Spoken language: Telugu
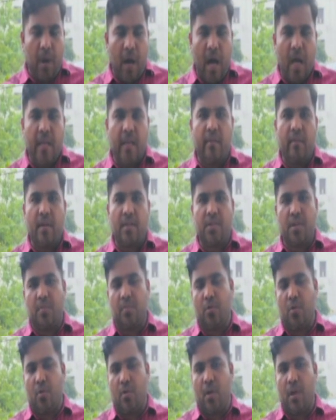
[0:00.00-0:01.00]
భారీ వర్షం
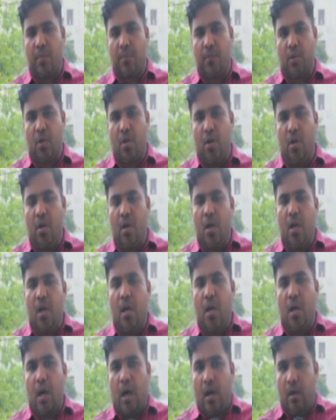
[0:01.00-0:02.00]
కురవడంతో
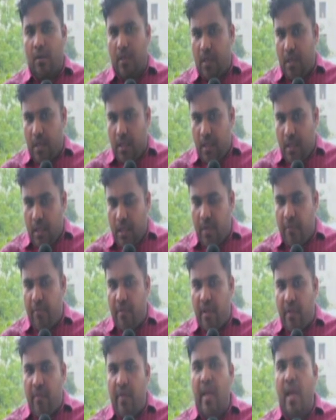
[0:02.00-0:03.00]
ఈ
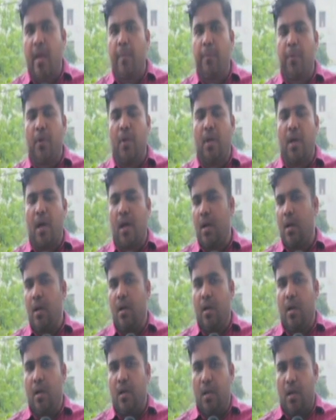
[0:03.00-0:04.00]
వివిఐపీల
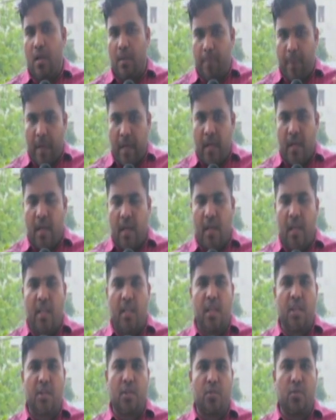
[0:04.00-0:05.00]
పర్యటన
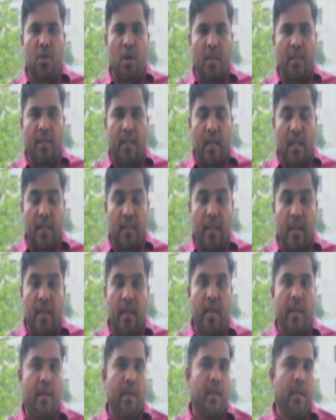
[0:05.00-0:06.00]
ఏదైతే ఉందో అది
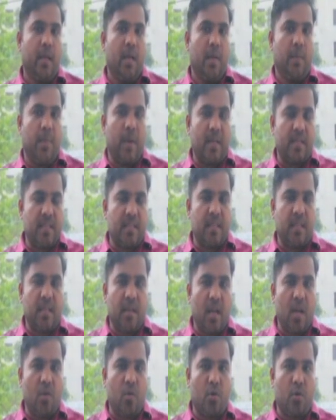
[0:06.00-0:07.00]
రద్దయ్యే పరిస్థితి
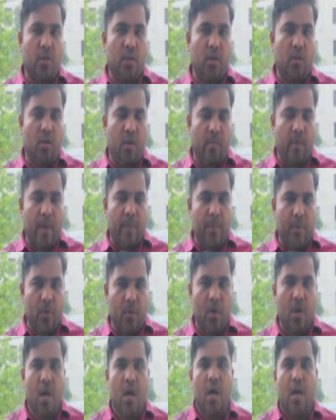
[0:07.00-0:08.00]
నెలకొంది ఒకవైపు
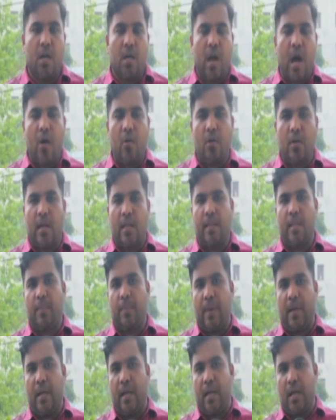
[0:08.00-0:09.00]
రాహుల్ గాంధీ
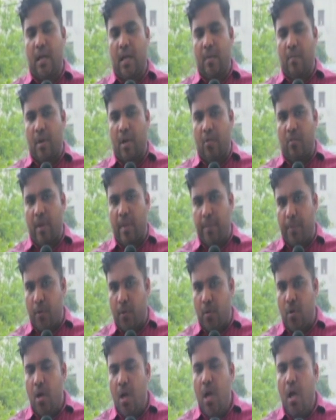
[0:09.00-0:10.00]
పర్యటన మరోవైపు
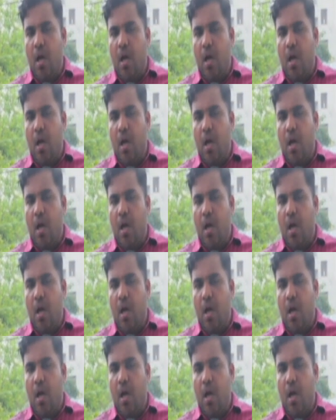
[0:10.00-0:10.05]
